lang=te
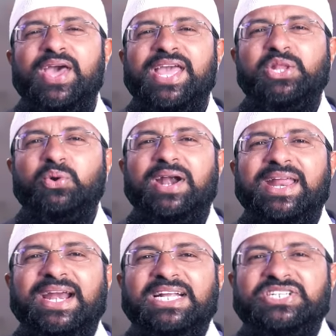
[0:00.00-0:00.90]
ఎందుకంటే
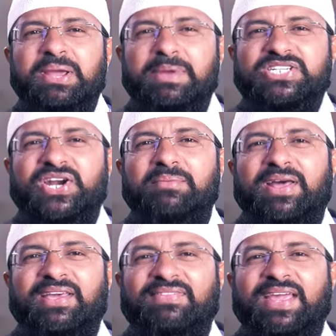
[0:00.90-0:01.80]
ఇక్కడ క్షమించడం
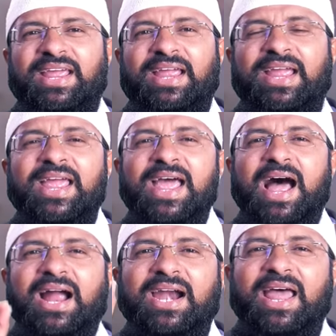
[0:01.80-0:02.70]
అనేది
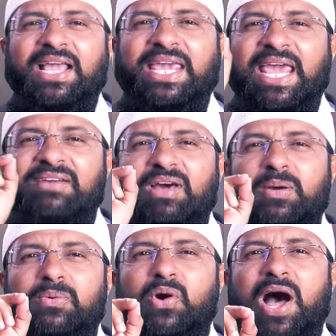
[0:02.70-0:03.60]
అక్కడ
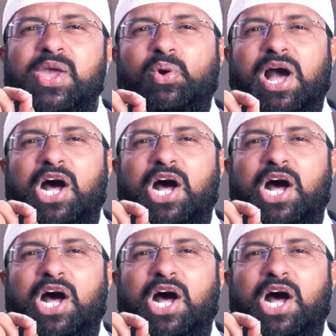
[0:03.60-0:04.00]
కేవలము ఆ యొక్క